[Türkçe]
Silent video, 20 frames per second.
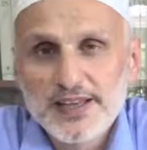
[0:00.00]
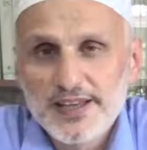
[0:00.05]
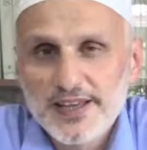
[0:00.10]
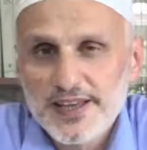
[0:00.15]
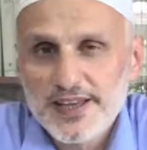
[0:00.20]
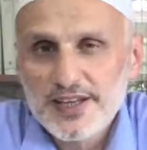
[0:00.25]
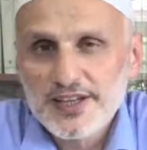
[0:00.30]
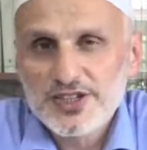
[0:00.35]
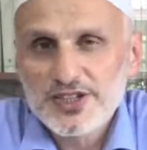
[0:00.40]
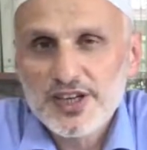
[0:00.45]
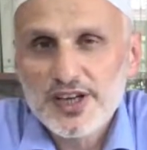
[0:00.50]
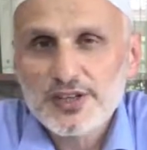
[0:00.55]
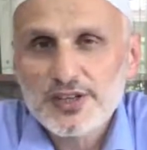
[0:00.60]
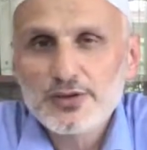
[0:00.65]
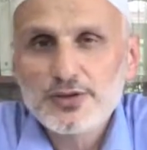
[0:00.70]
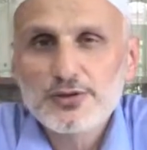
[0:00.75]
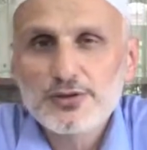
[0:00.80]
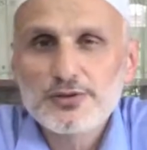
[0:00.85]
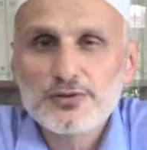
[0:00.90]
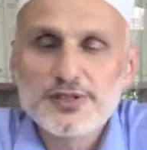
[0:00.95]
eğer canı
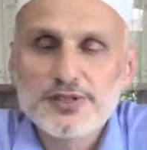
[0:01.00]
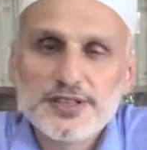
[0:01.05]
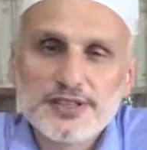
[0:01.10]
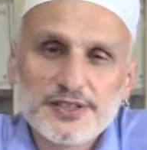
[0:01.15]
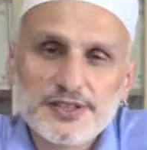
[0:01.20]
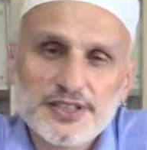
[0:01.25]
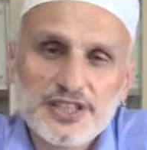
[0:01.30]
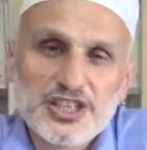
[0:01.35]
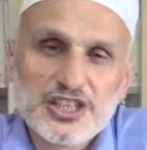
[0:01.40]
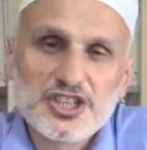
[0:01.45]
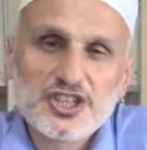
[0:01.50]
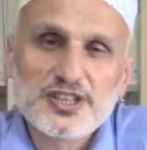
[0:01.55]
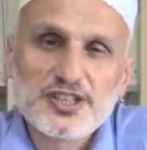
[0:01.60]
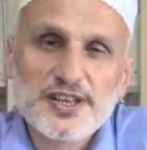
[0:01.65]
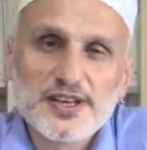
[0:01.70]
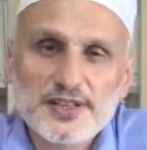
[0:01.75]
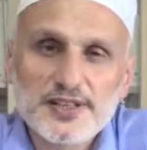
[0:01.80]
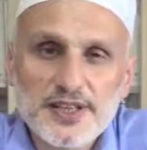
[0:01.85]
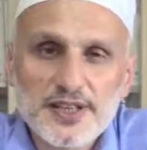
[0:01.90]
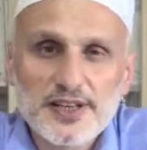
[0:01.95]
gönülden,
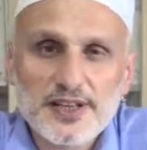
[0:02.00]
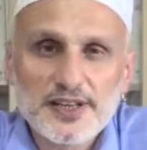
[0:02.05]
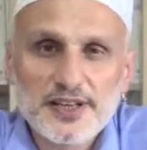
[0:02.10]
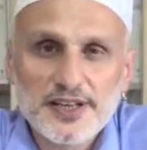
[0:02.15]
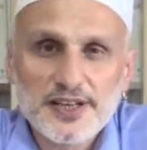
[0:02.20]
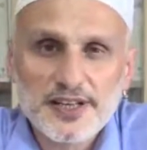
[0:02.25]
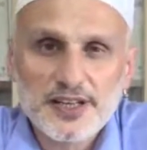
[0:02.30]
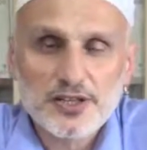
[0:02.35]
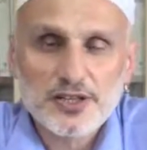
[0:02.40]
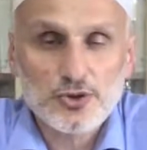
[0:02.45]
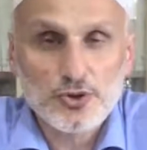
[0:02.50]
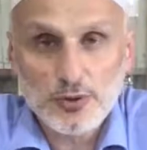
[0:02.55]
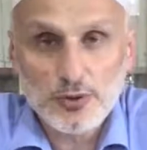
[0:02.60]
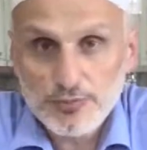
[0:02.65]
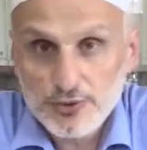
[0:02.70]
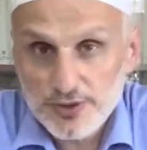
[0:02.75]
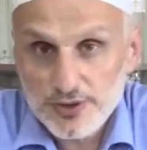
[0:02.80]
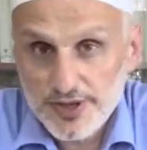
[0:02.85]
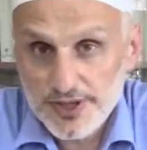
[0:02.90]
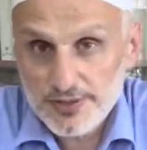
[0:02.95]
içlerinden gelerek
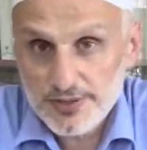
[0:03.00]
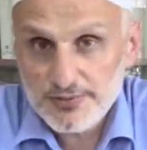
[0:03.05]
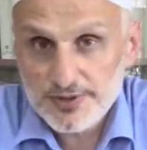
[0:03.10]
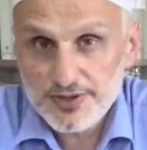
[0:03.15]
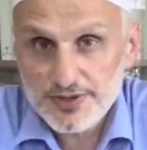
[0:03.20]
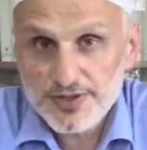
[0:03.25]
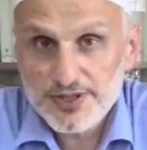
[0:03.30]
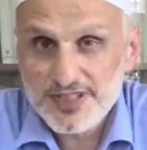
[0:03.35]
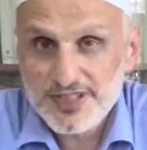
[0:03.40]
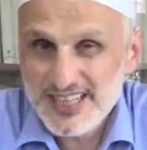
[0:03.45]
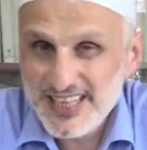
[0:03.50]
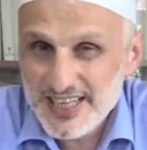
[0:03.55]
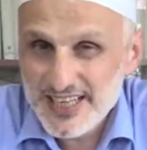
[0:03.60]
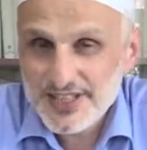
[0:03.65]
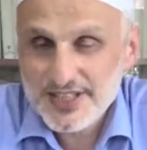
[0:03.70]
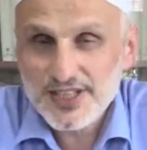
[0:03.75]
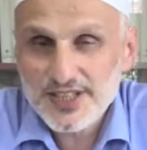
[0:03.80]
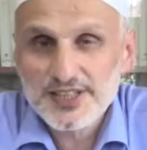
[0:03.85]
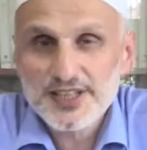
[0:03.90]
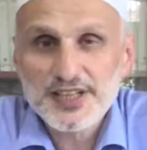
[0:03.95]
komşularımız
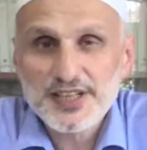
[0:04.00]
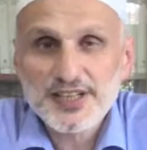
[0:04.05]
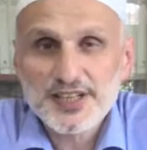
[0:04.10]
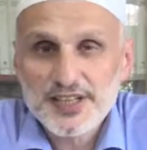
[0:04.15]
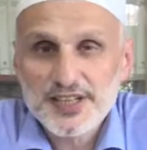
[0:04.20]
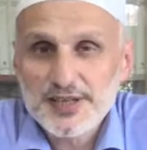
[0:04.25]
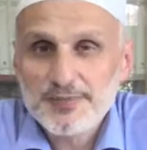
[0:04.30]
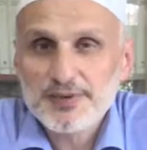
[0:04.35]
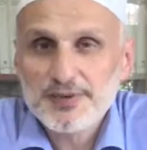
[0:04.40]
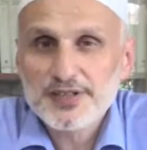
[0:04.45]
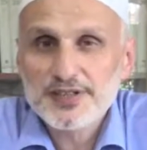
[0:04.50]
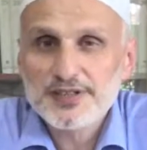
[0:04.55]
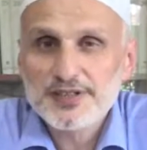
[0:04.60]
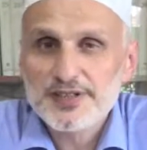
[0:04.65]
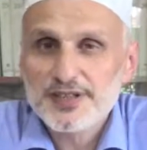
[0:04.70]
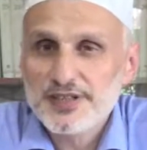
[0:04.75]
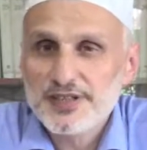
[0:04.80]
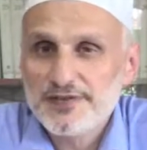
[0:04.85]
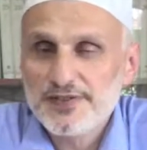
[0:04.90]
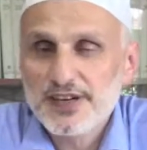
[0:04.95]
gerçekten iyi
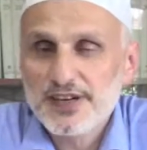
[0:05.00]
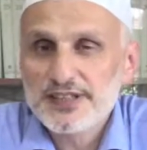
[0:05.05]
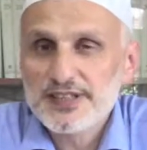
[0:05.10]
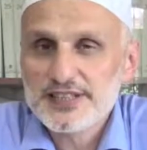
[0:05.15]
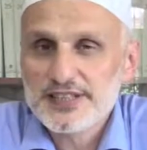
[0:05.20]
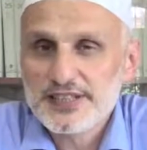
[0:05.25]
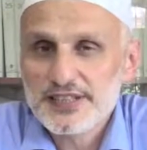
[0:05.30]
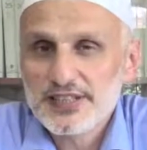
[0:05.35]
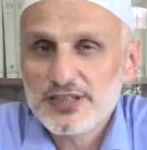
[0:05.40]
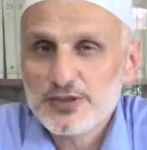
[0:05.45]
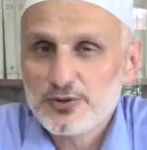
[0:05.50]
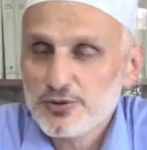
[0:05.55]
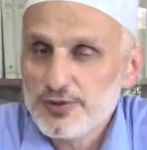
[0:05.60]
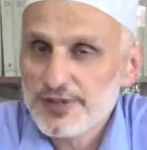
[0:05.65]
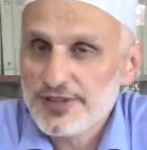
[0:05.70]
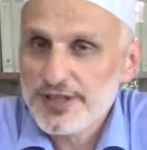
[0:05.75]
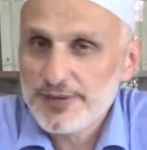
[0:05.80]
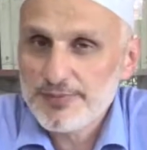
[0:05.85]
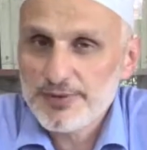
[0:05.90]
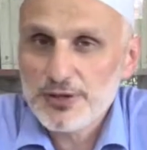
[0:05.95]
bilirdik ifadesini
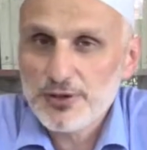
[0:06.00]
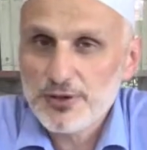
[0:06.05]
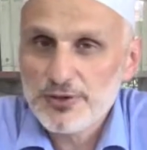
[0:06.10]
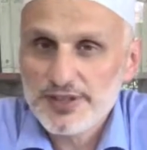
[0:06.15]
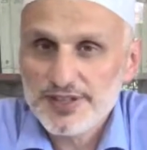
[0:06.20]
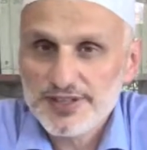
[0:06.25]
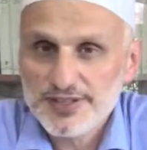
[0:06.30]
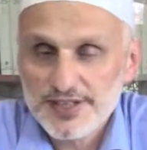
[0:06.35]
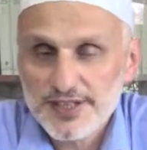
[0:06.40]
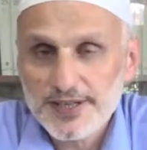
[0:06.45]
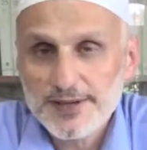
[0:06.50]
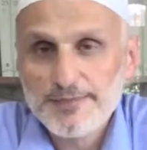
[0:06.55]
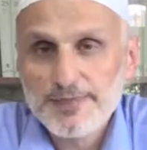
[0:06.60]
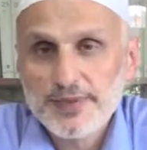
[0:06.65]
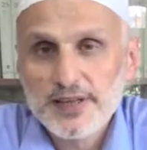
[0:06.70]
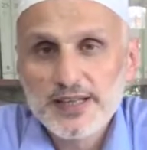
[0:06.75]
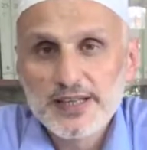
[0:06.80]
kullanabiliyorlarsa